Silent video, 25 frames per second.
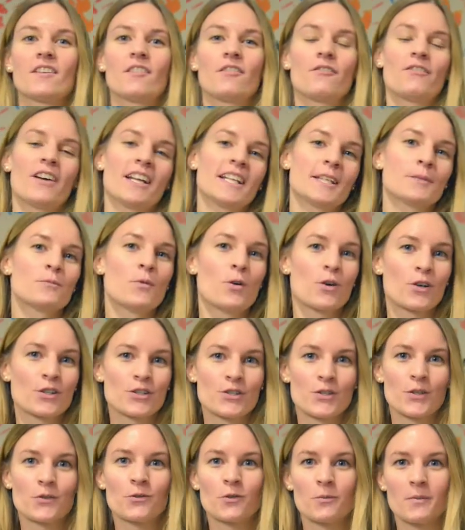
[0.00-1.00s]
weil ich morgens
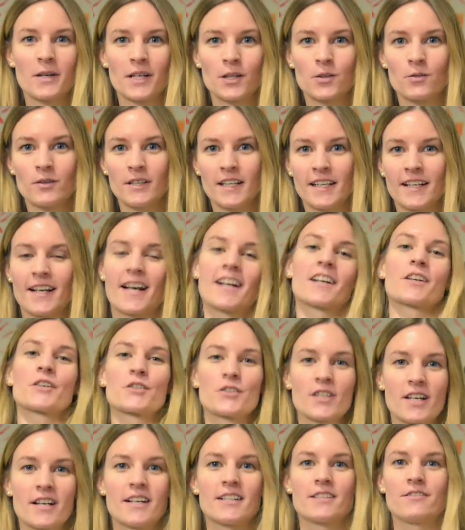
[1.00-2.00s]
schon von meinen Kollegen
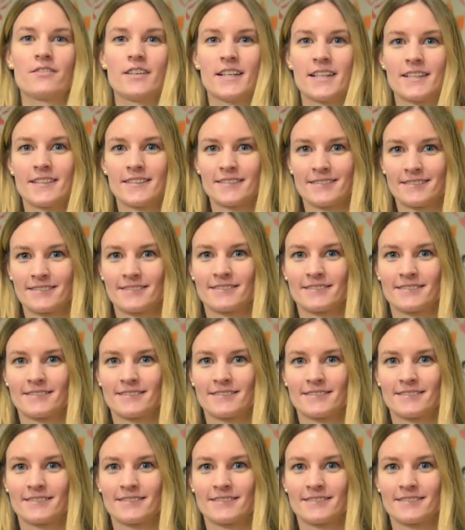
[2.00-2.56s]
angestrahlt werde.